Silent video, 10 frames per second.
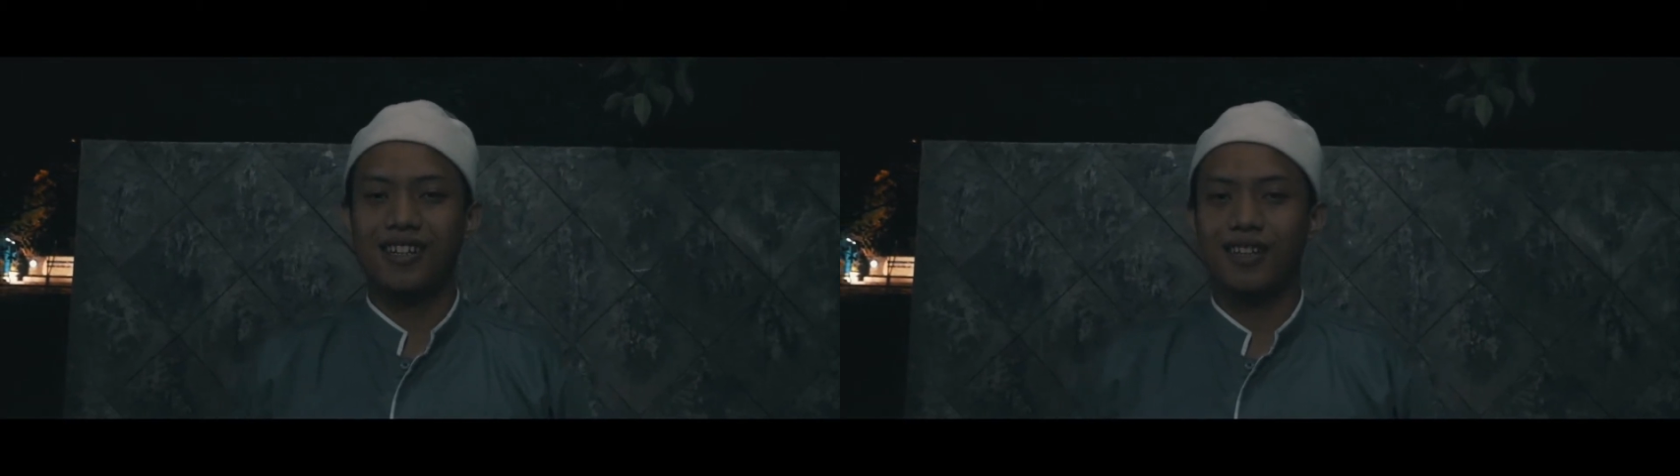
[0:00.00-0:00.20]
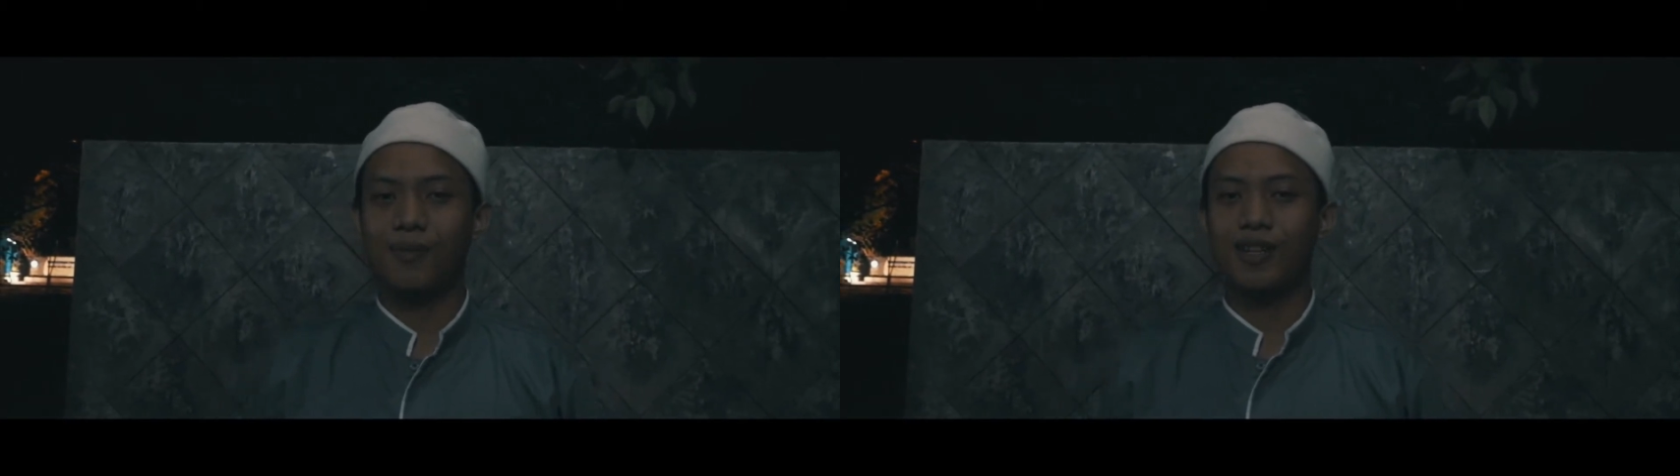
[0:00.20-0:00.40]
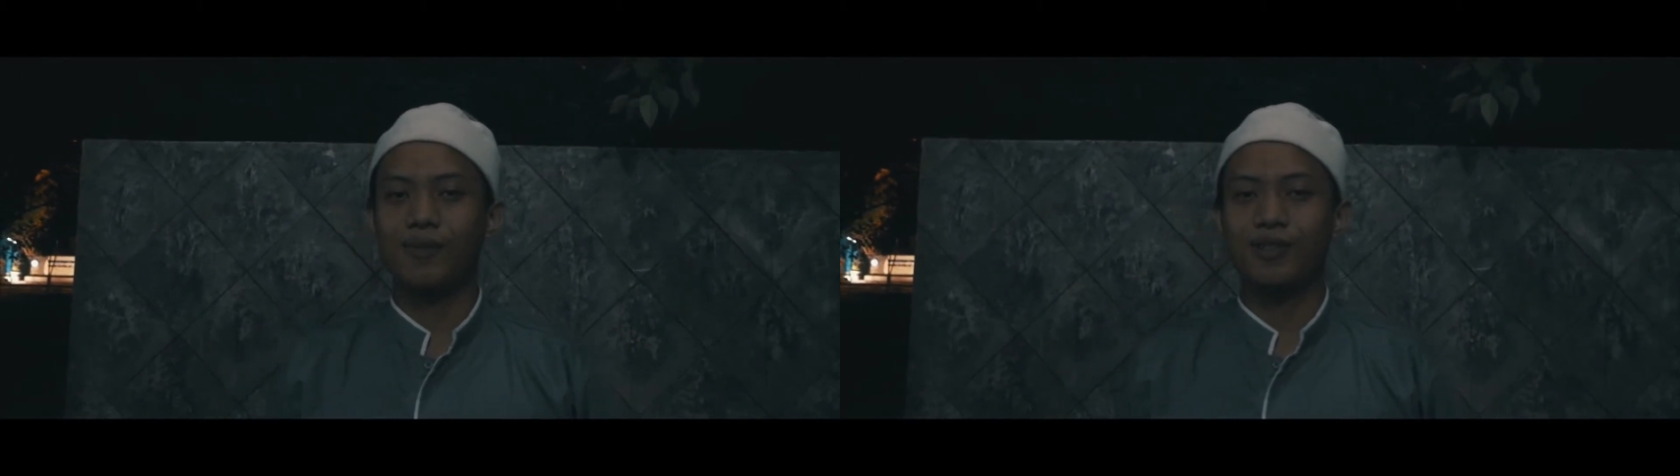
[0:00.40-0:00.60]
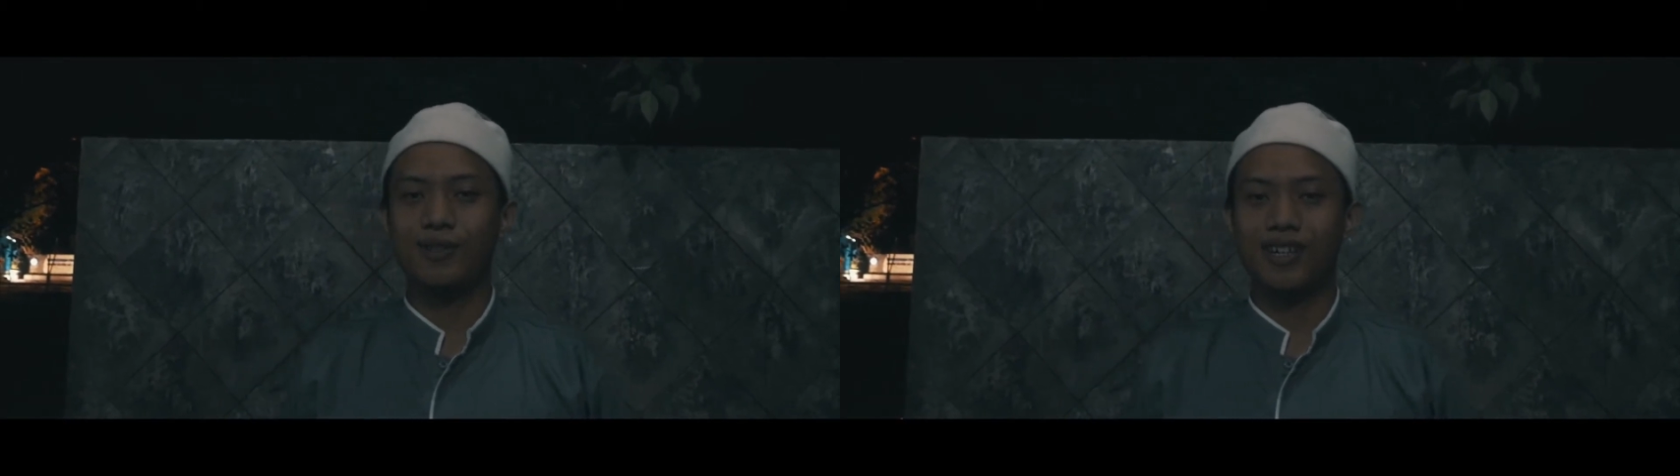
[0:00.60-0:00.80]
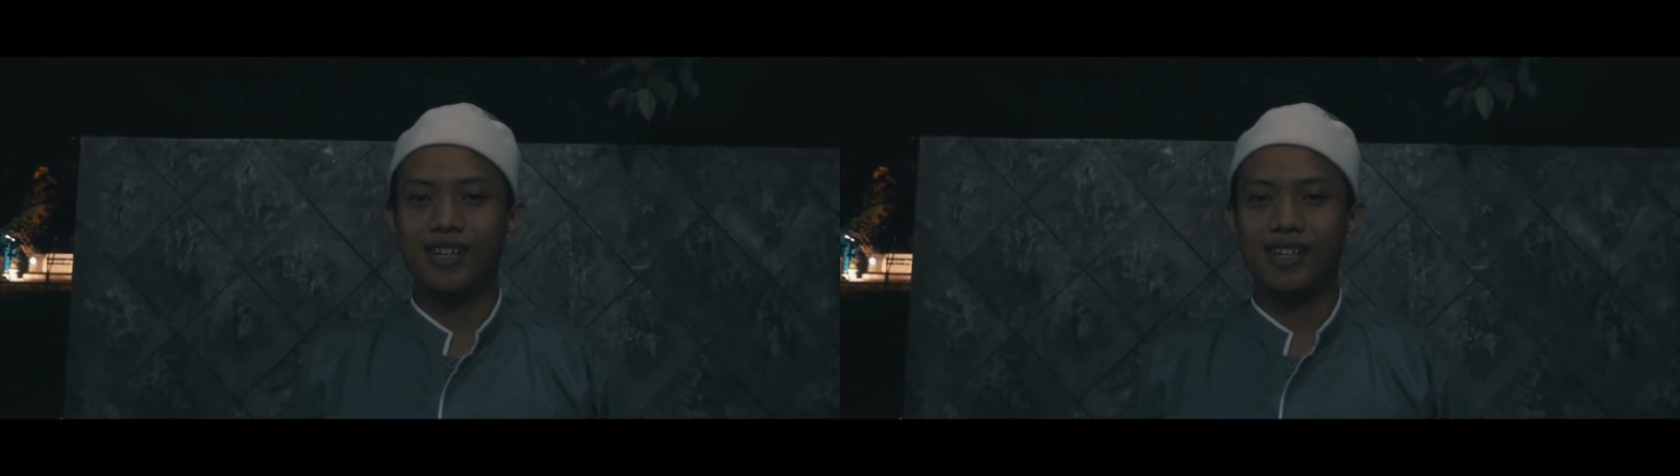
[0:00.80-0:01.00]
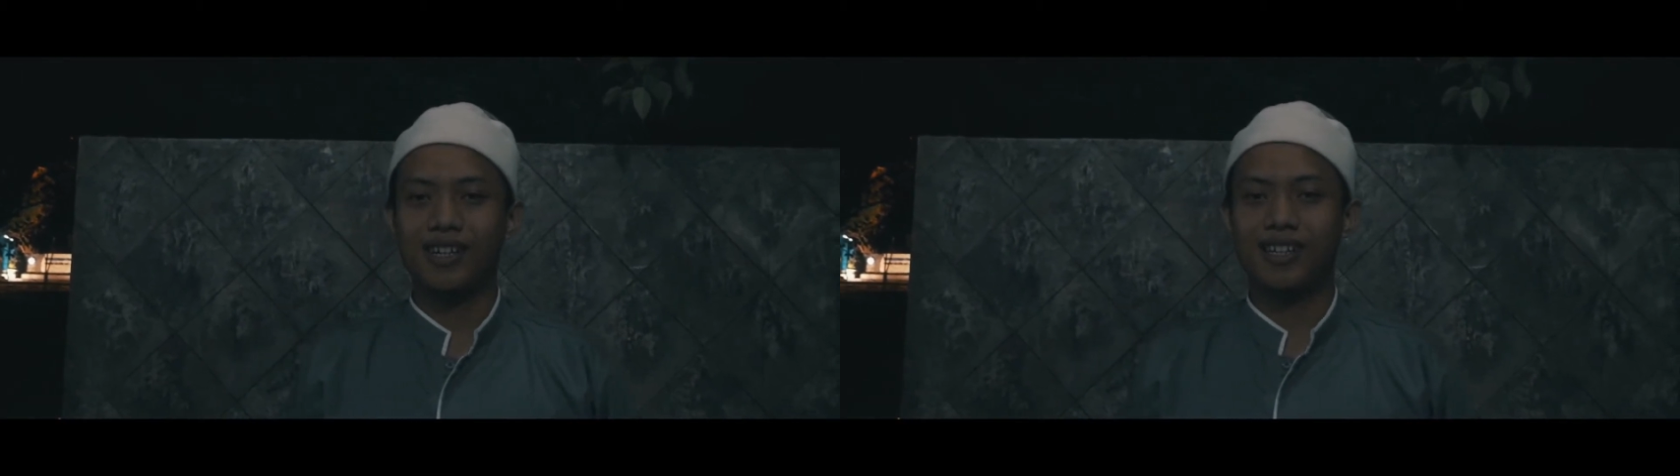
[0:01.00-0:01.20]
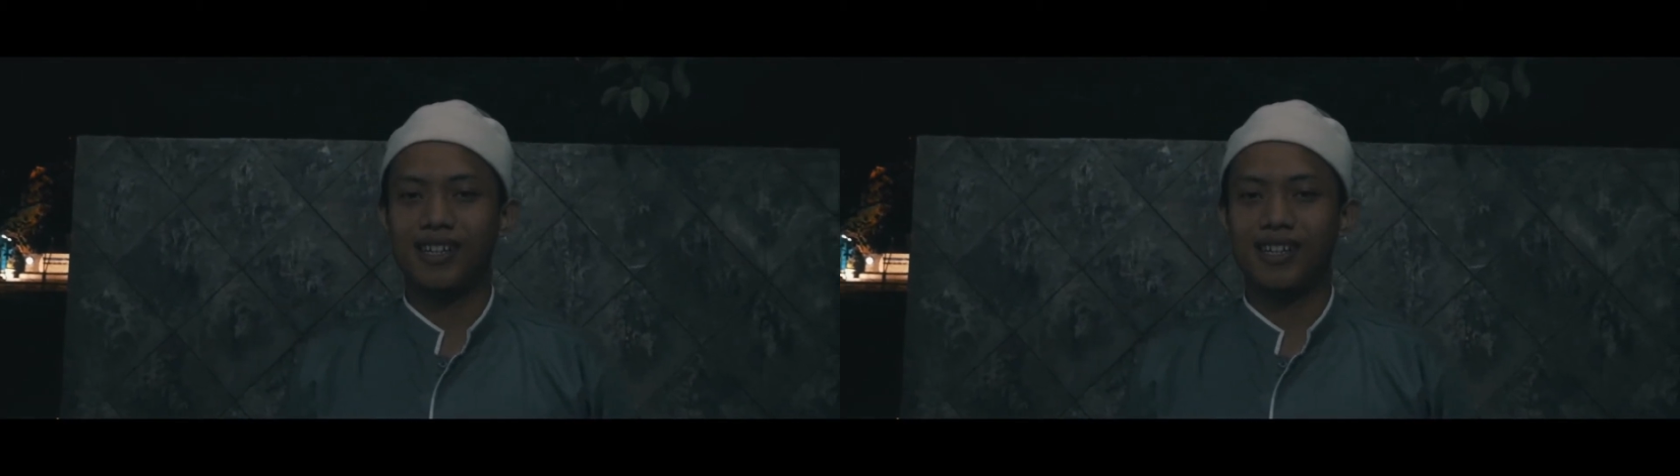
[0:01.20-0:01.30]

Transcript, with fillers: teman-teman juga